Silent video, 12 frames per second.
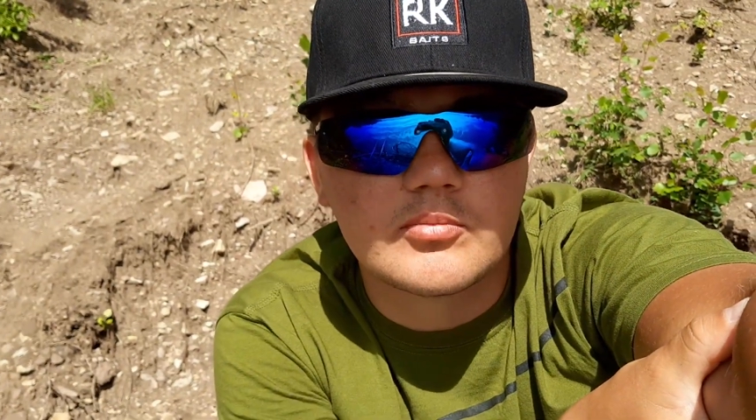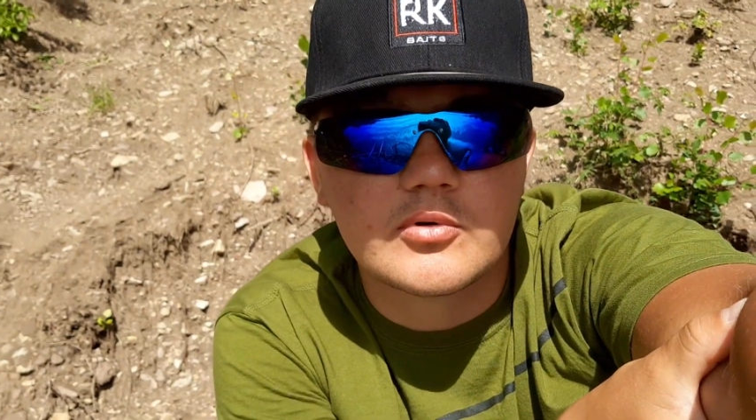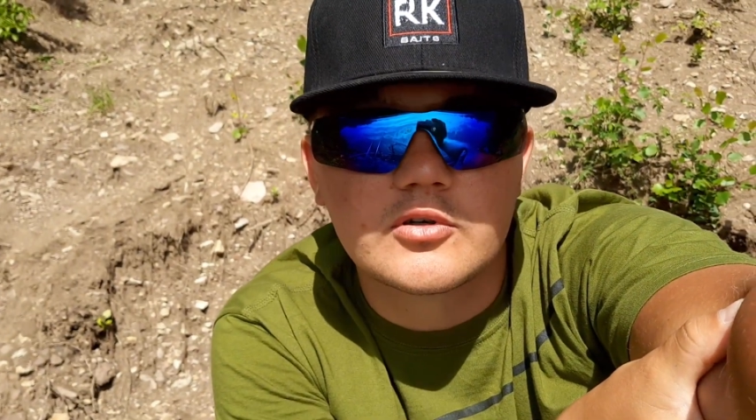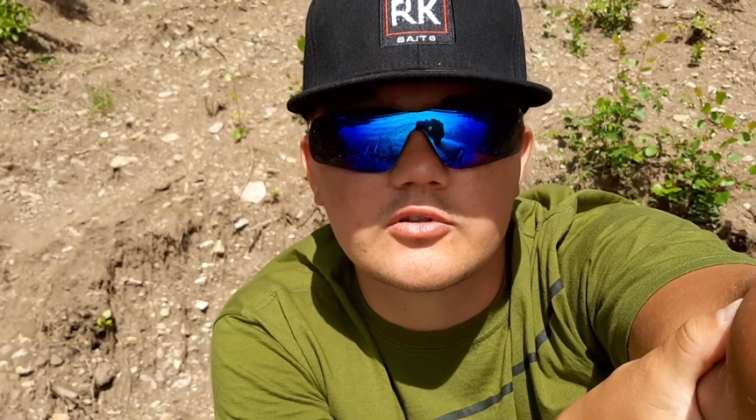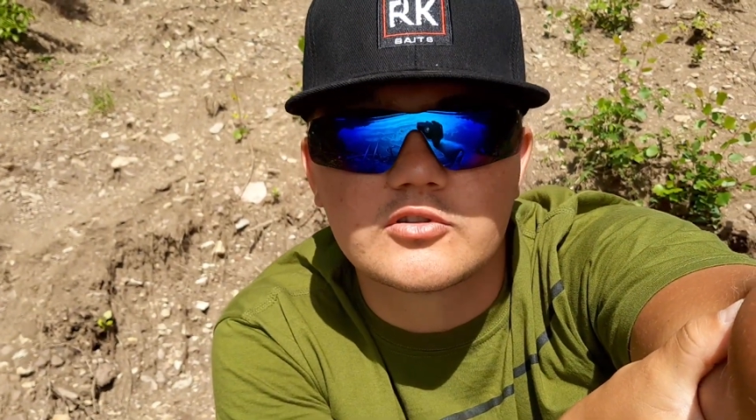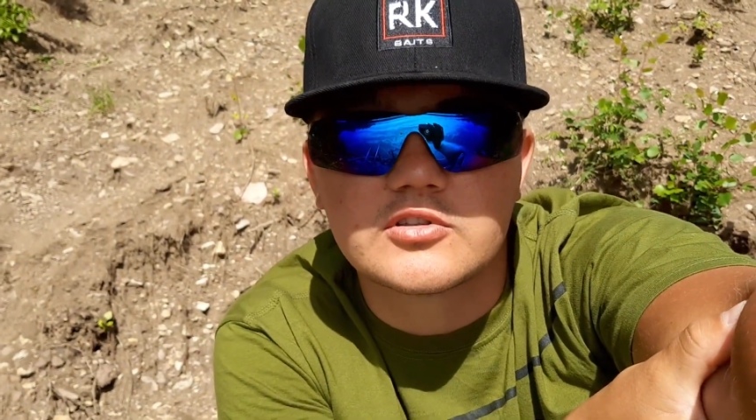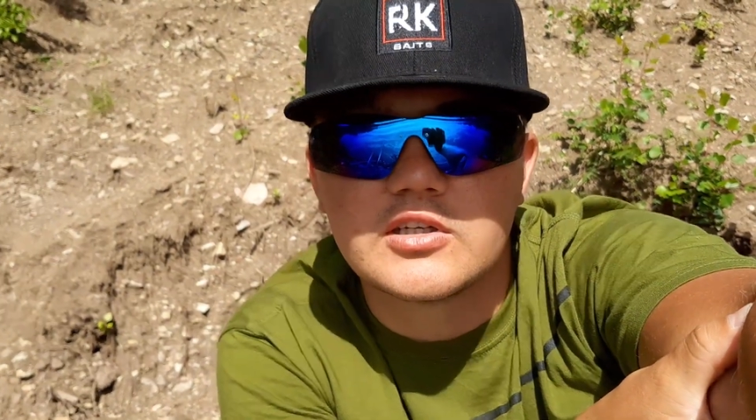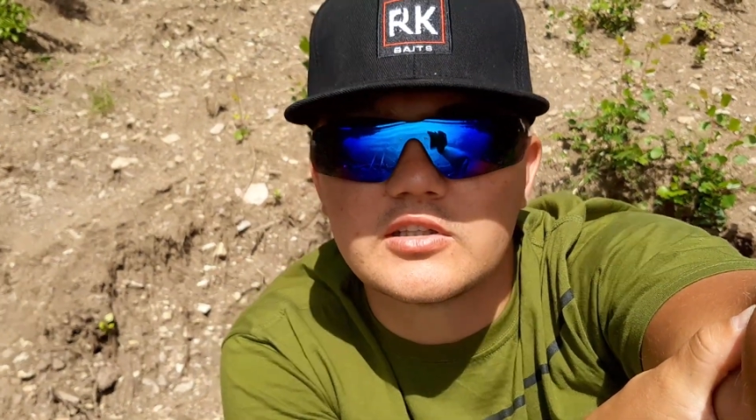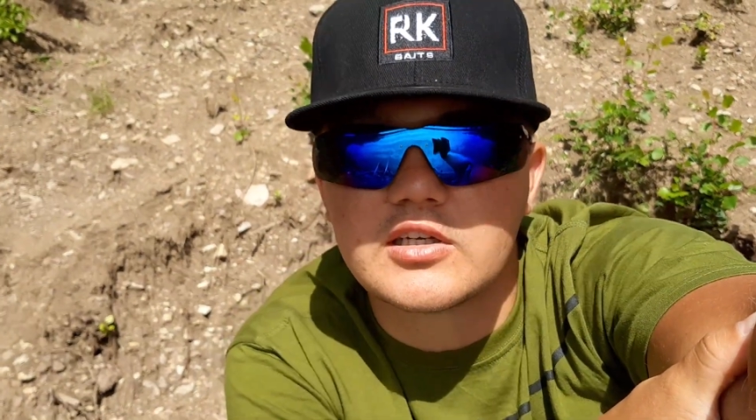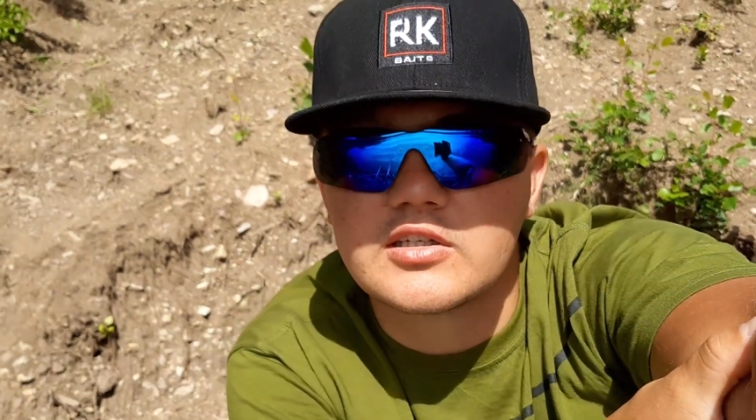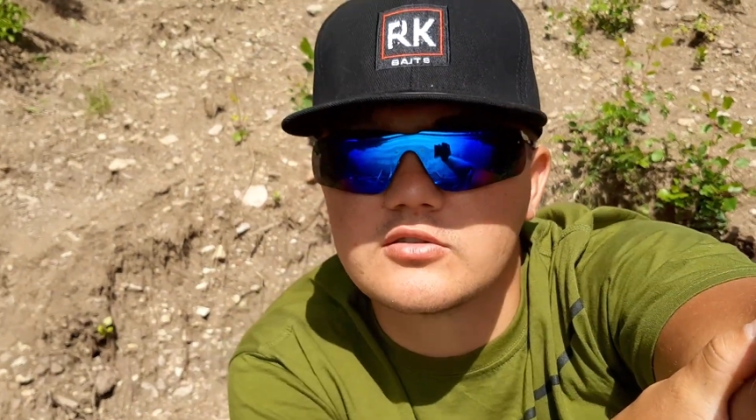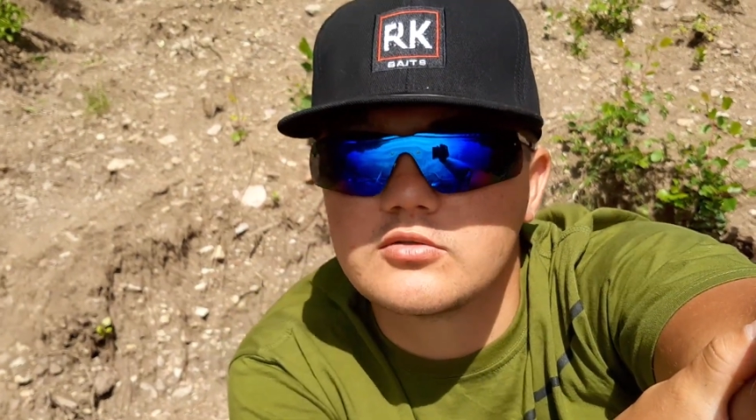bo go to
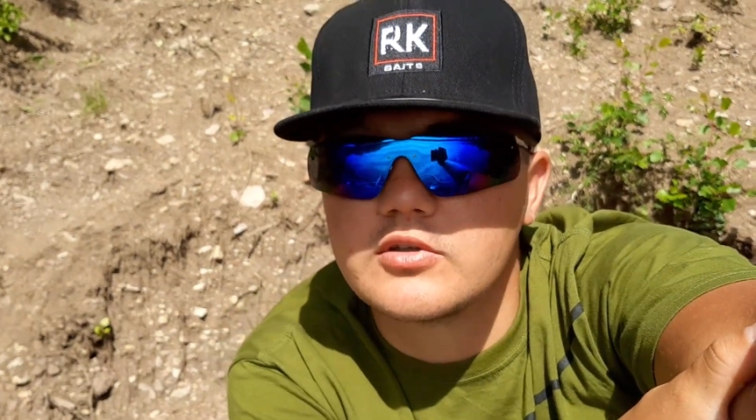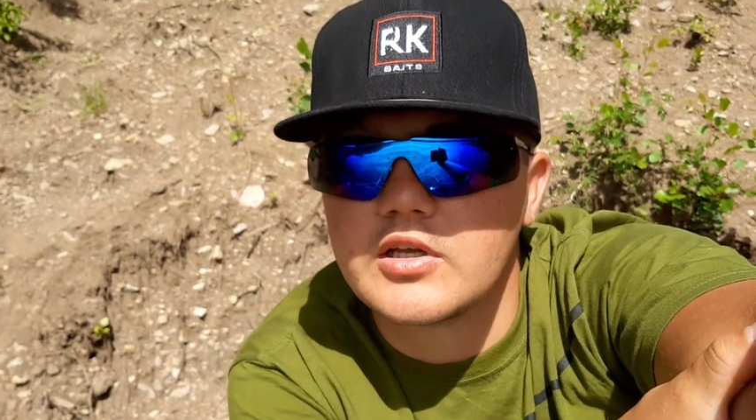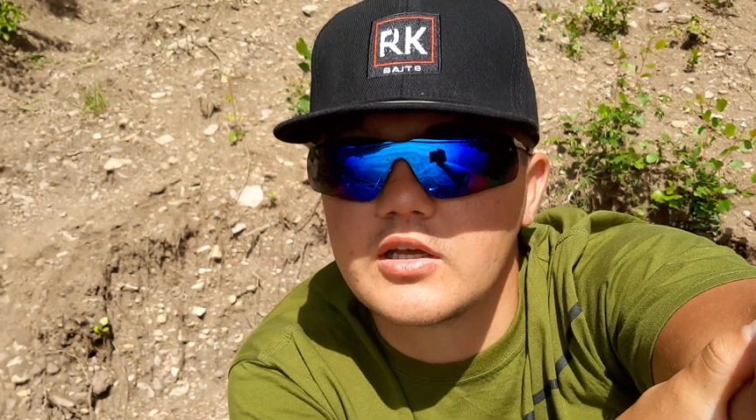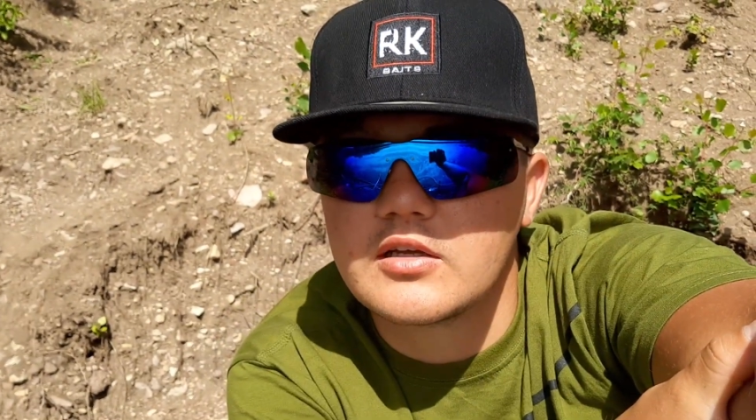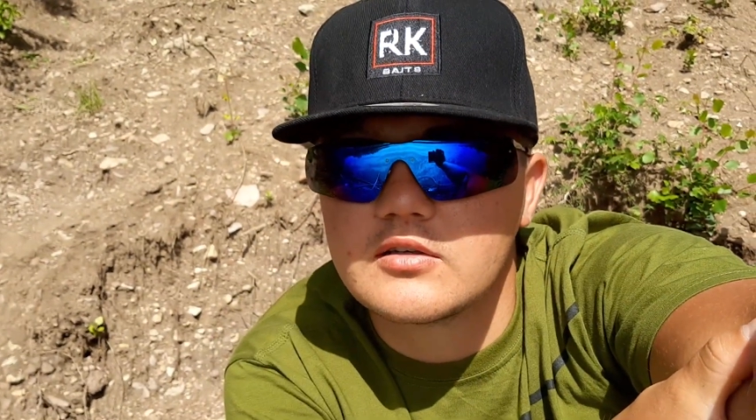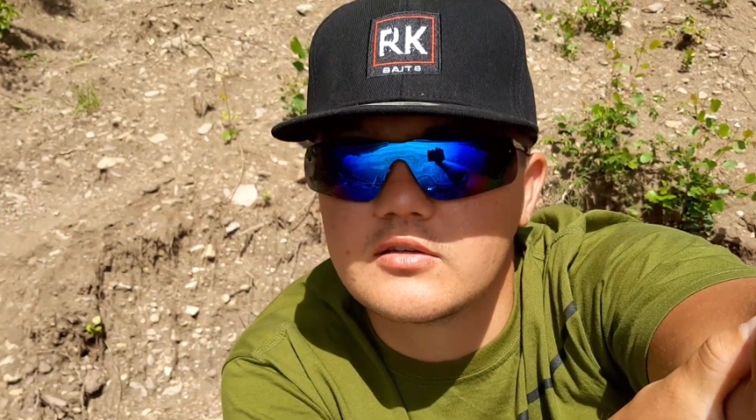zainteresuje,